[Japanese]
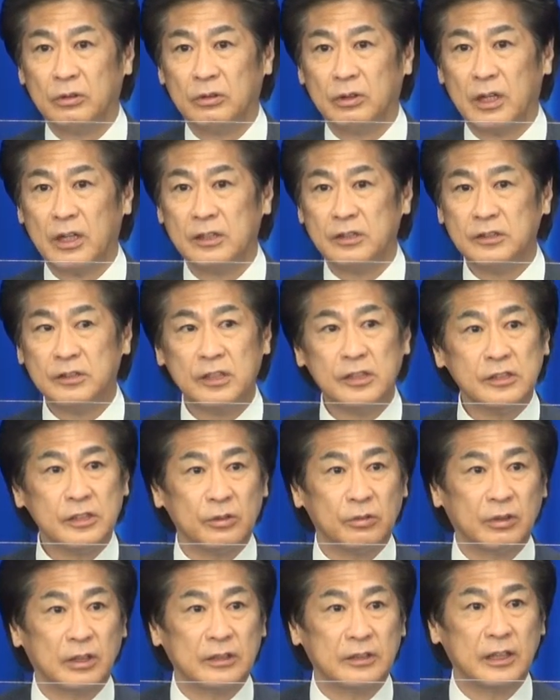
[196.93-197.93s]
感染者
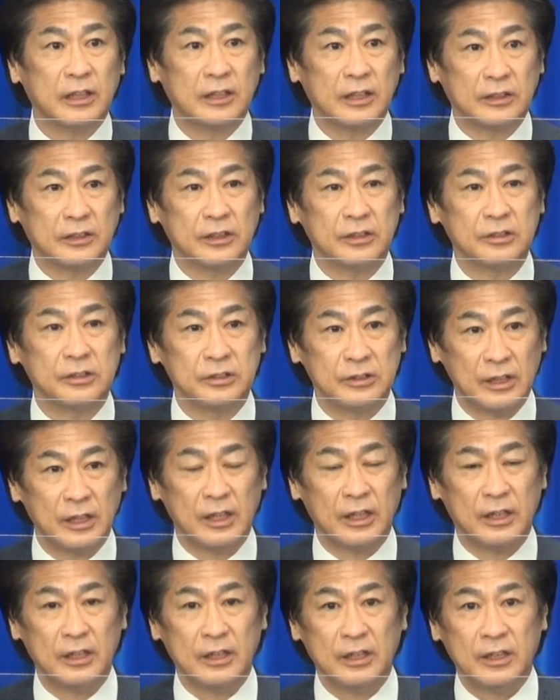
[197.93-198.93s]
の方がです
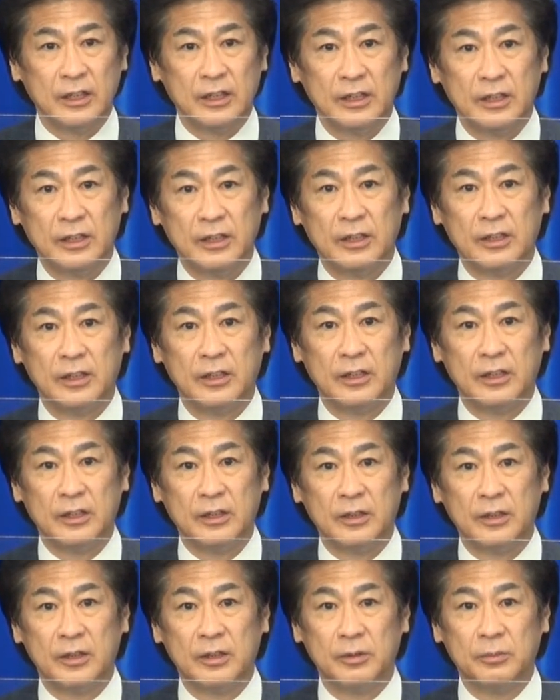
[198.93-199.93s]
ね、
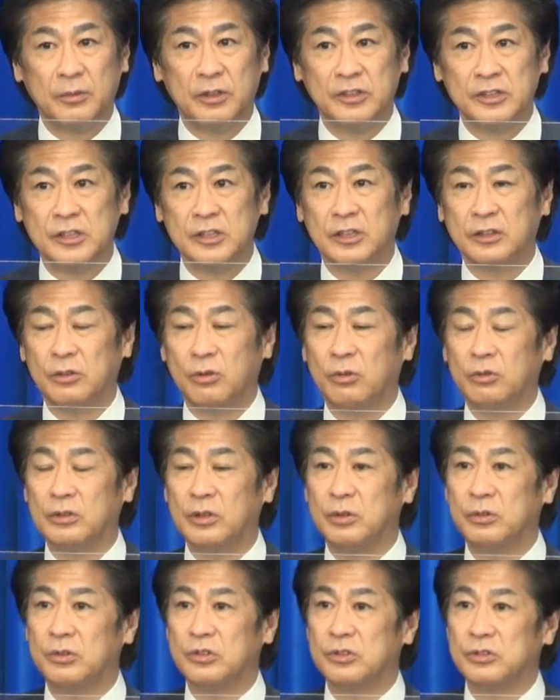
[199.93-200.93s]
えーまあ、新型
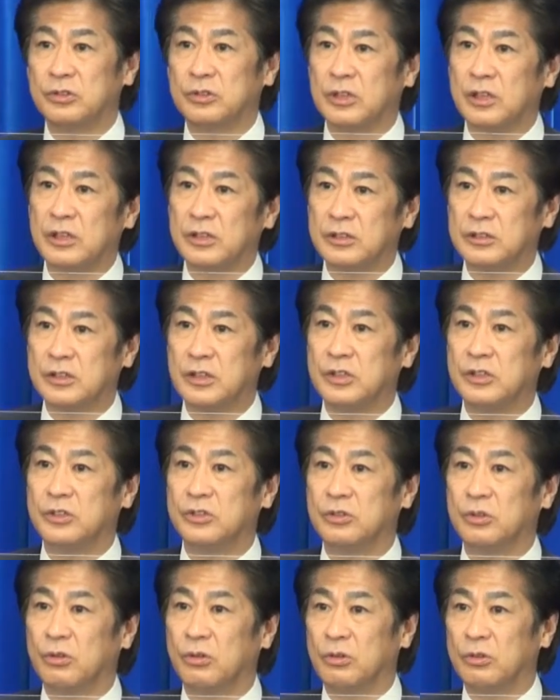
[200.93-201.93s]
コロナウイルス感染
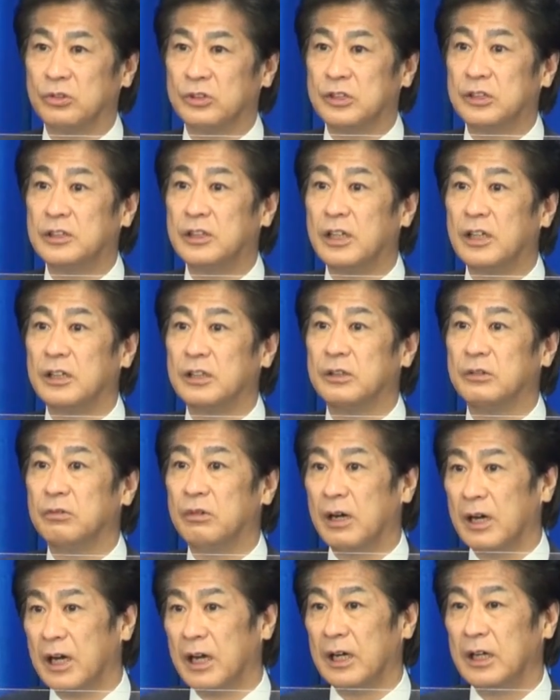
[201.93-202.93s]
症自体
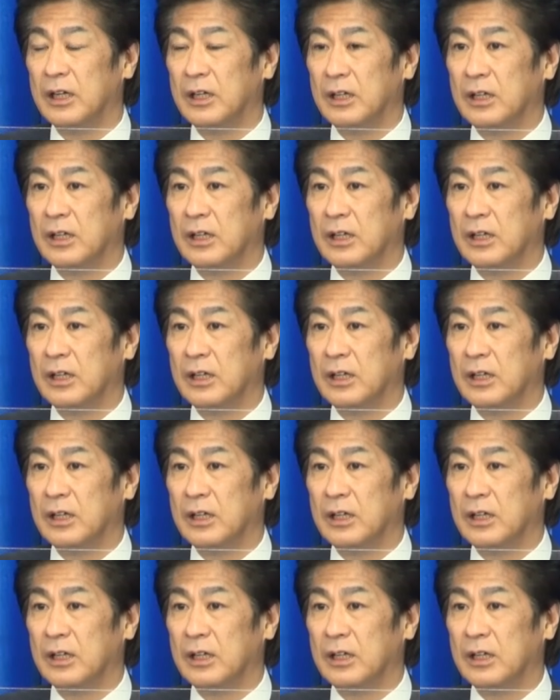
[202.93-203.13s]
は、